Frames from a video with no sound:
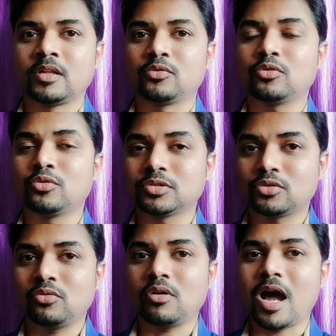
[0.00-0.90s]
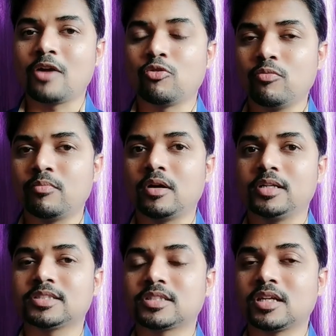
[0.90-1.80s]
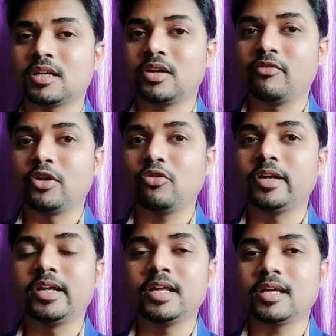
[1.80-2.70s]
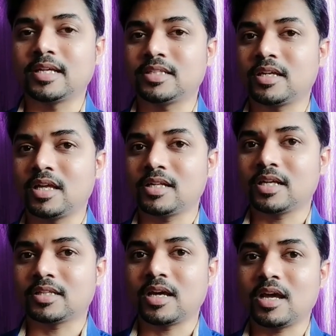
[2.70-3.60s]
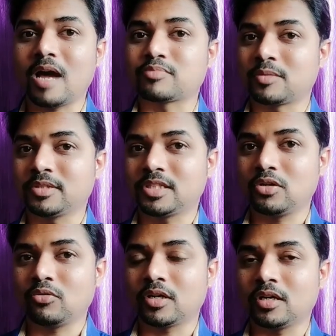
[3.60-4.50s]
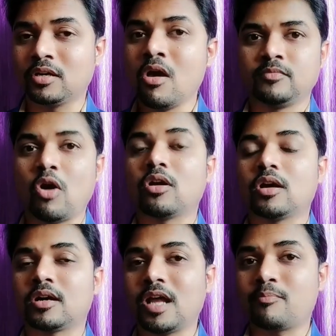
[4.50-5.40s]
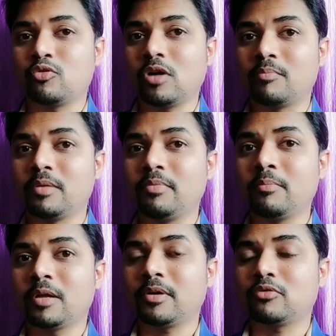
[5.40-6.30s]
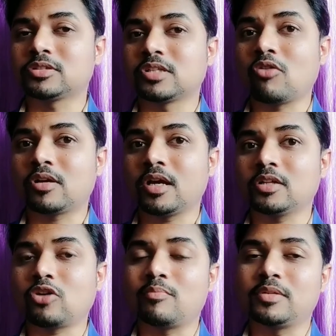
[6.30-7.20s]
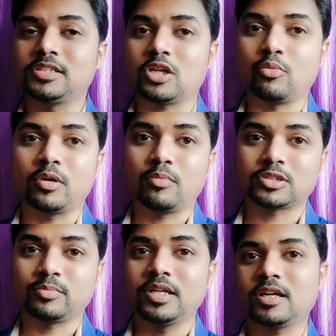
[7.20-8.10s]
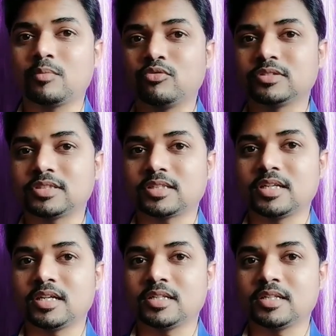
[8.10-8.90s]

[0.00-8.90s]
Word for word: तो दोस्तों आई होप इस तरह की वीडियो एडिटिंग कैसे किया जाता है आप समझ गए होंगे और अगर आपको अभी भी मन में कुछ डाउट है तो आप नीचे कमेंट बॉक्स में लिख कर पूछ सकते हैं